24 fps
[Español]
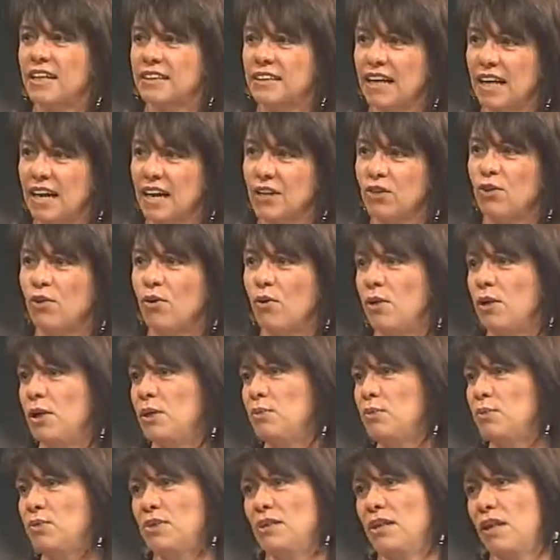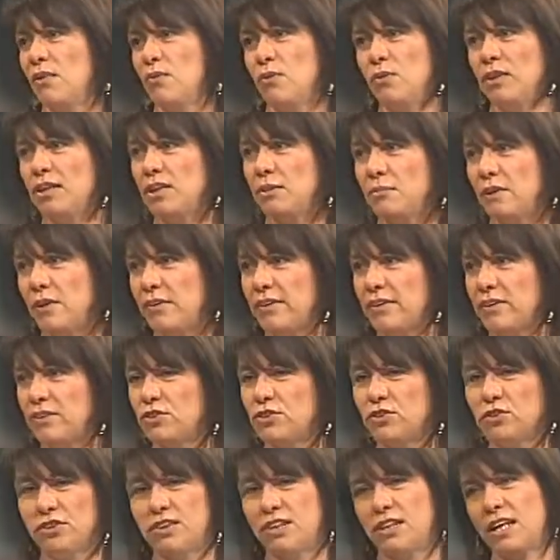con el cine mudo y
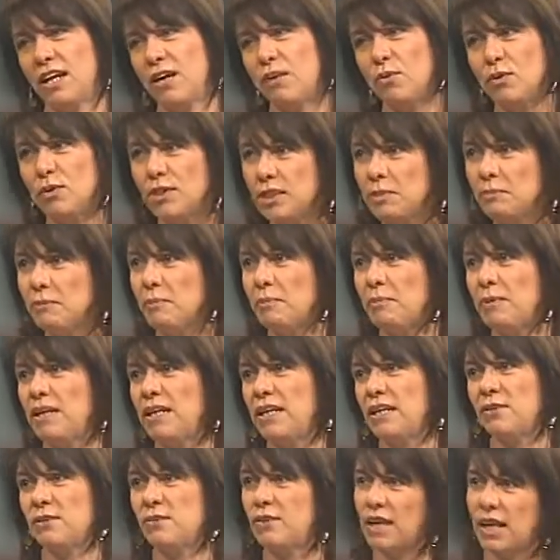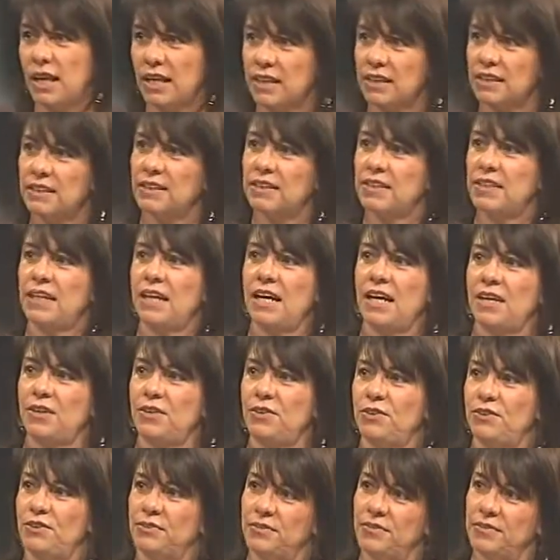este eh,
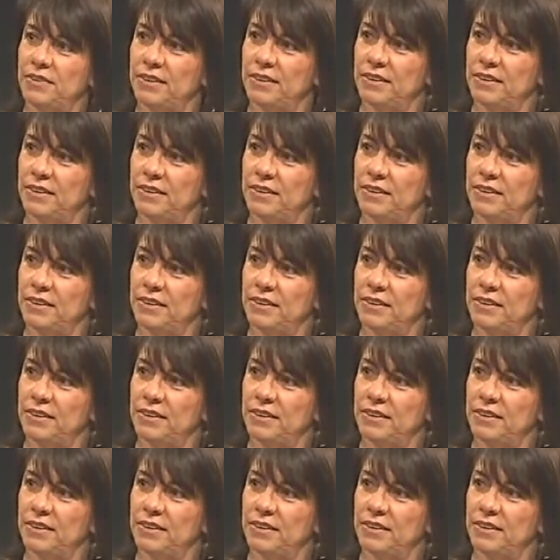cómo